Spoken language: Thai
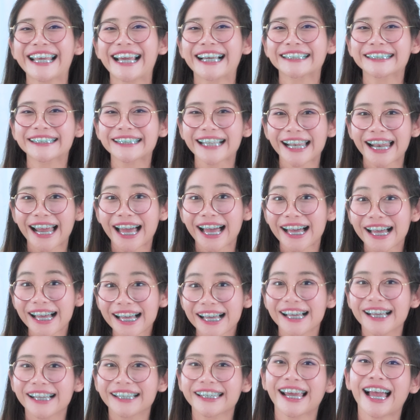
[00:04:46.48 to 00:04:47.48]
เสียงสระ
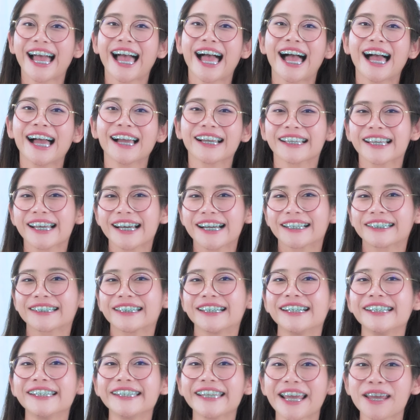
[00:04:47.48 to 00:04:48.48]
เออนะคะ เกิด
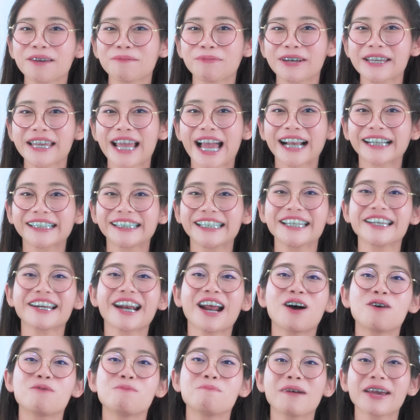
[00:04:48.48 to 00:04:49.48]
ขึ้นในพยางค์ที่
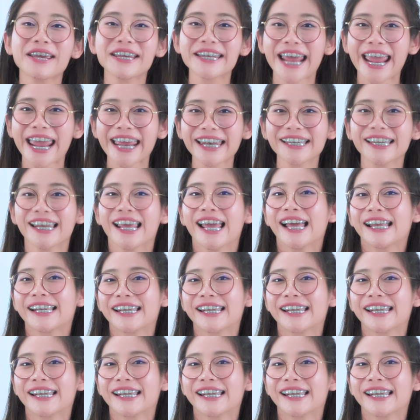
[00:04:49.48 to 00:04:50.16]
เราไม่เน้น